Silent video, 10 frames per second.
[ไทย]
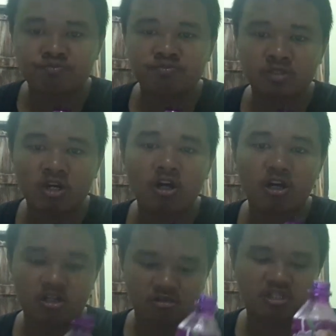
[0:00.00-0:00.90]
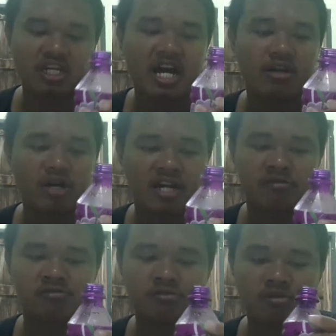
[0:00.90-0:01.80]
ม ก็ใช้ได้นะ
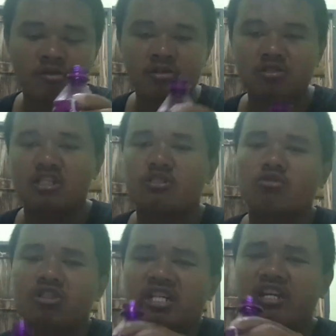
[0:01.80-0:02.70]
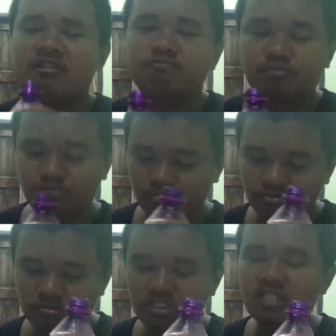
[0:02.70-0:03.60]
แต่ส่วนใหญ่
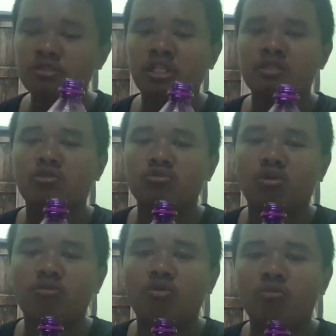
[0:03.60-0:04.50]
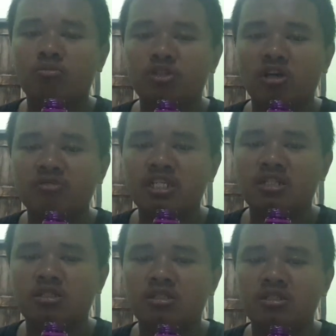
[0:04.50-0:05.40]
แต่ส่วนตัวผมผมชอบกิ
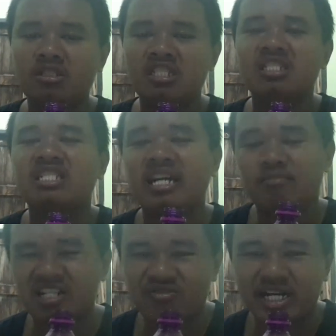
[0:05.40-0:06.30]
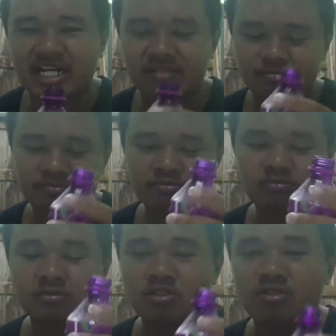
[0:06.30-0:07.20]
นอิชิตันมากกว่า
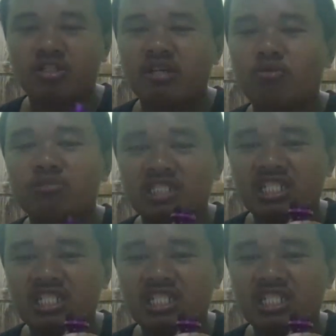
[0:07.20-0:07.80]
ส่วนใหญ่ผมจะ